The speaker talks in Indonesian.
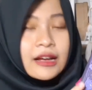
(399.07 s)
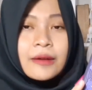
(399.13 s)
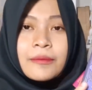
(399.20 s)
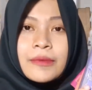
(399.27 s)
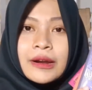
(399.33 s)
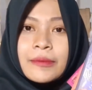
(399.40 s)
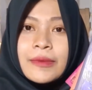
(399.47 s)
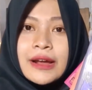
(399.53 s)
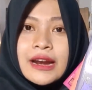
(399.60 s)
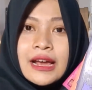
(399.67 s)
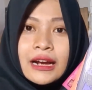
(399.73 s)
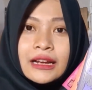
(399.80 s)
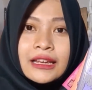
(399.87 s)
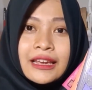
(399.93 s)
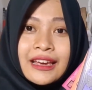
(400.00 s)
gambar
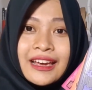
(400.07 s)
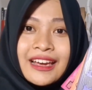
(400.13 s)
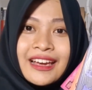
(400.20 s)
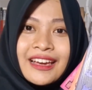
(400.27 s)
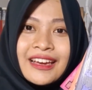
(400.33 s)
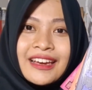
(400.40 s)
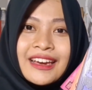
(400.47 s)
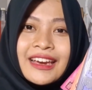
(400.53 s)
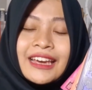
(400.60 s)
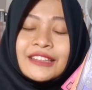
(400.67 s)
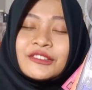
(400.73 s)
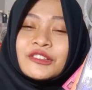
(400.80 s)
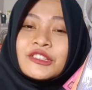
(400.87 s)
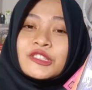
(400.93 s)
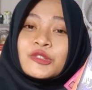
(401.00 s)
badaknya,
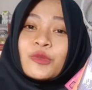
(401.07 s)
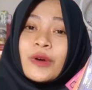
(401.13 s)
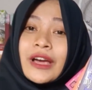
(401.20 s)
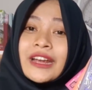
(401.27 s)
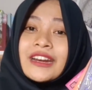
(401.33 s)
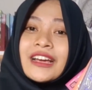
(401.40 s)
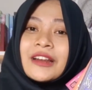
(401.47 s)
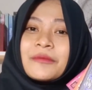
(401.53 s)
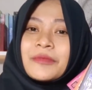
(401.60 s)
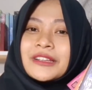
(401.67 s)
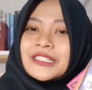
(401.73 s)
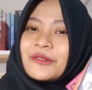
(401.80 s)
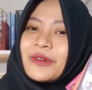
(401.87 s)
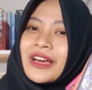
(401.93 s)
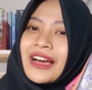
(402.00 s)
itu sesuai dengan
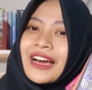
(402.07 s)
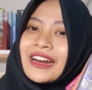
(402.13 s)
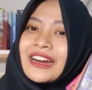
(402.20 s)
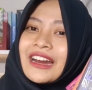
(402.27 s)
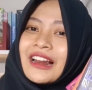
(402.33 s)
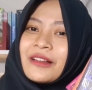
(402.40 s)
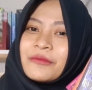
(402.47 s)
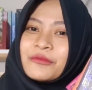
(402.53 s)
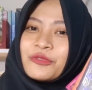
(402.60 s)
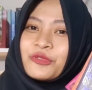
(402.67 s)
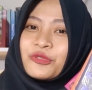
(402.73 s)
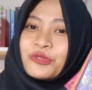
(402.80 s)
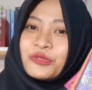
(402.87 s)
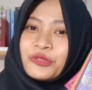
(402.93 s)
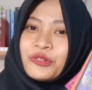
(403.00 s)
peristiwa yang ada dalam
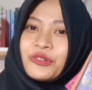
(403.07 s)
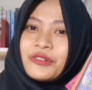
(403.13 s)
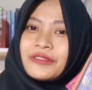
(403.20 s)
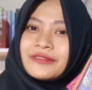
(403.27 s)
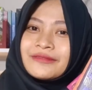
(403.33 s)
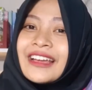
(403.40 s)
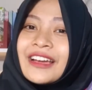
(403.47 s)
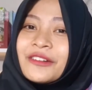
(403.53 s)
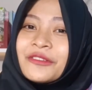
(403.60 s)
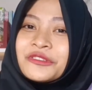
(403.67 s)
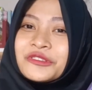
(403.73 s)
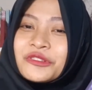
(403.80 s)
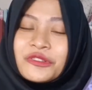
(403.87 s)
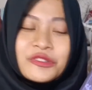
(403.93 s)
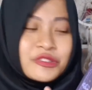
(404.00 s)
buku dan
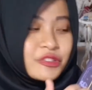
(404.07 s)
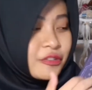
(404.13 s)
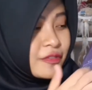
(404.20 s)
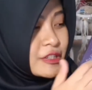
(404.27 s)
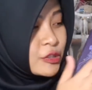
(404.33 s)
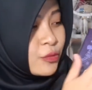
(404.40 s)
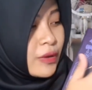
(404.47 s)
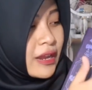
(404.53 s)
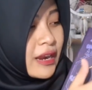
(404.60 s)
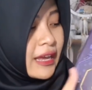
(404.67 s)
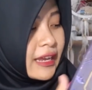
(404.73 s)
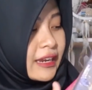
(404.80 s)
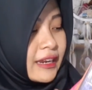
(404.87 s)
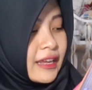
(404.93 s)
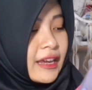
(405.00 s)
unsur-unsur visual
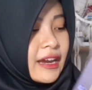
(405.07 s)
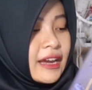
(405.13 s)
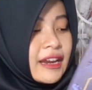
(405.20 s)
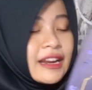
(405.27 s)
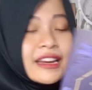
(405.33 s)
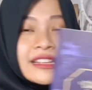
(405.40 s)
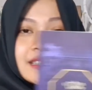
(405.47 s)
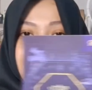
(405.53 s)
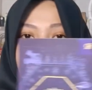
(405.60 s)
lainnya yang ada di